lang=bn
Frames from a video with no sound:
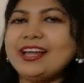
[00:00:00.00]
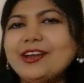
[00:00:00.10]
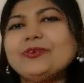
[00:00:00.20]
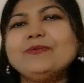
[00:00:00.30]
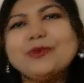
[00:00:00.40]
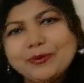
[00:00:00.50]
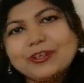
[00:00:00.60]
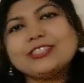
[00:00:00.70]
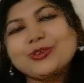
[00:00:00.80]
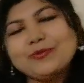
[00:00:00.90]
এরকম মনে
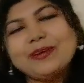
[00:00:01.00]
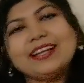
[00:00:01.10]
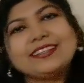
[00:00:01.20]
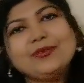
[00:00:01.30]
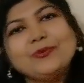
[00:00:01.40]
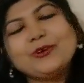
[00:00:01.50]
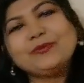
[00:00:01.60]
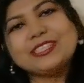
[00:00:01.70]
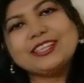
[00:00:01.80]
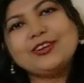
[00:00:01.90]
মনে ছোটবেলা একটা
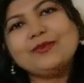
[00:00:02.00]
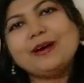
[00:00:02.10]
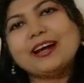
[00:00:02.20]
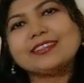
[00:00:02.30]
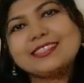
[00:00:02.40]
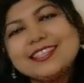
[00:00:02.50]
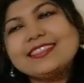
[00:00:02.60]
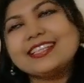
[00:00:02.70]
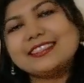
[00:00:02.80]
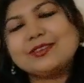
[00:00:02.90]
উপলব্ধি ছিল বা একটা
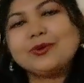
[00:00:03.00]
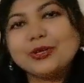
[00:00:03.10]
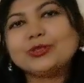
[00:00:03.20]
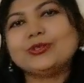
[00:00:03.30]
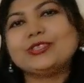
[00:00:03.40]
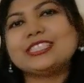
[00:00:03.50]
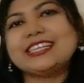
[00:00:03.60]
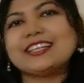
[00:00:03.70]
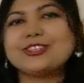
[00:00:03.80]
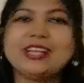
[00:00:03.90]
চিন্তা হতো যে
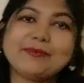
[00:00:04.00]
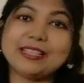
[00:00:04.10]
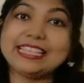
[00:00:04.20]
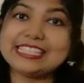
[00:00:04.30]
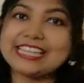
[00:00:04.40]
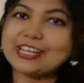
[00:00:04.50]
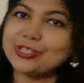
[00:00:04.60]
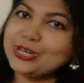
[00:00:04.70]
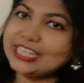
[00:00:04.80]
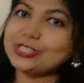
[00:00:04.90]
আসলে আমার দেশটা
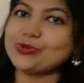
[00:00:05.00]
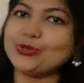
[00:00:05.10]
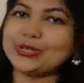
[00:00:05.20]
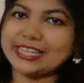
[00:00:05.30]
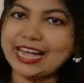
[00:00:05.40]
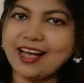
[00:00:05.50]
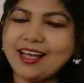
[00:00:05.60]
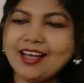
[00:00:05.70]
আসলেই কি সুন্দর কিনা